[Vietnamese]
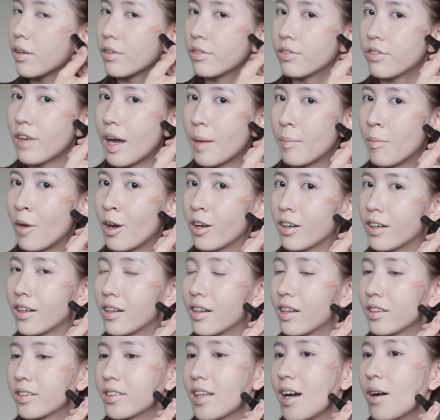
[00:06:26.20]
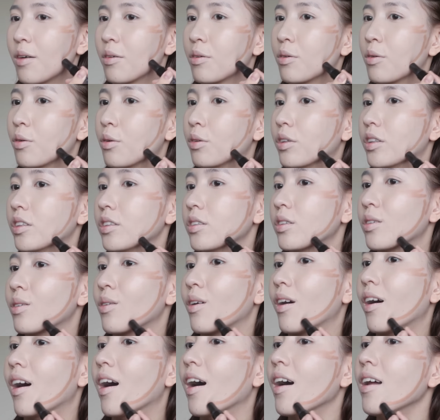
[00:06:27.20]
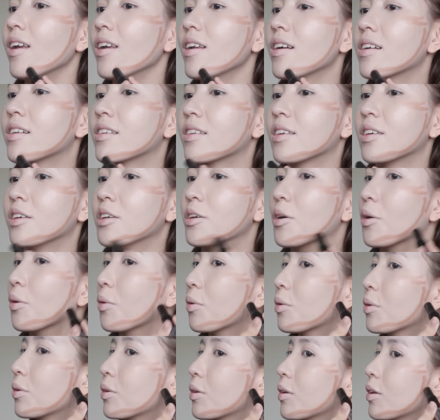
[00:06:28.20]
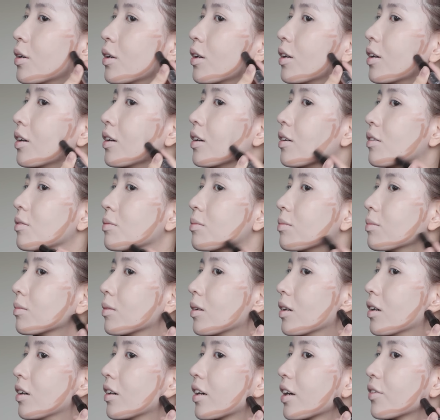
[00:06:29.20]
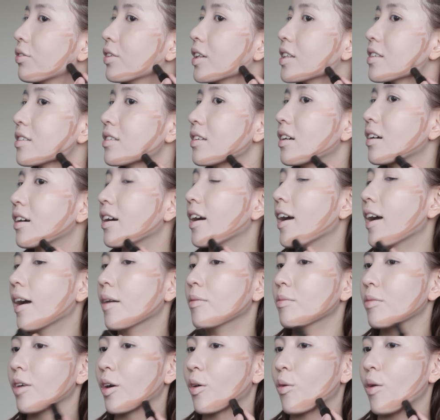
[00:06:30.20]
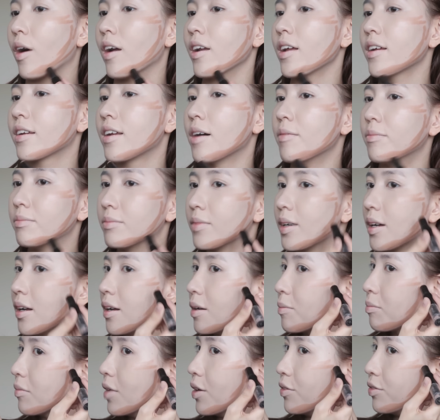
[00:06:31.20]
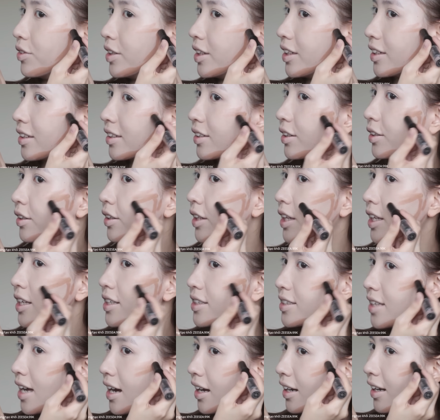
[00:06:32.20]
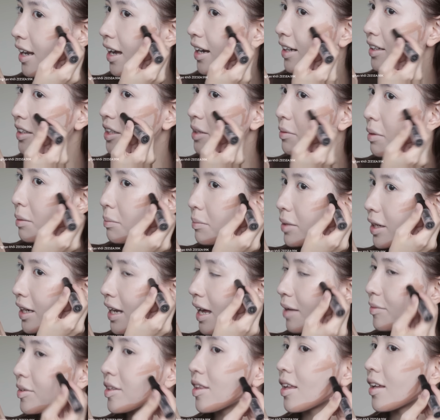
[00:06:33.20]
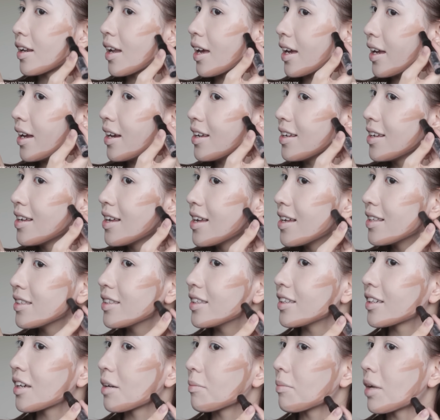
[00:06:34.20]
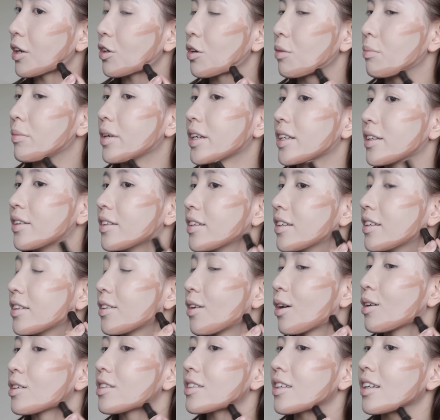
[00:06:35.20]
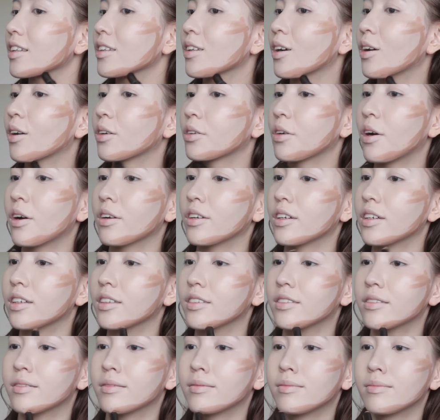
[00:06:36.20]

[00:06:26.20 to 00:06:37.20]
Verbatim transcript: này và mọi người tạo khối quá là nhiều ở cái phần xương hàm và quá là đậm bởi vì cứ nghĩ rằng là khi mà mình làm như thế này ấy thì cái mặt của mình nó sẽ thon gọn hơn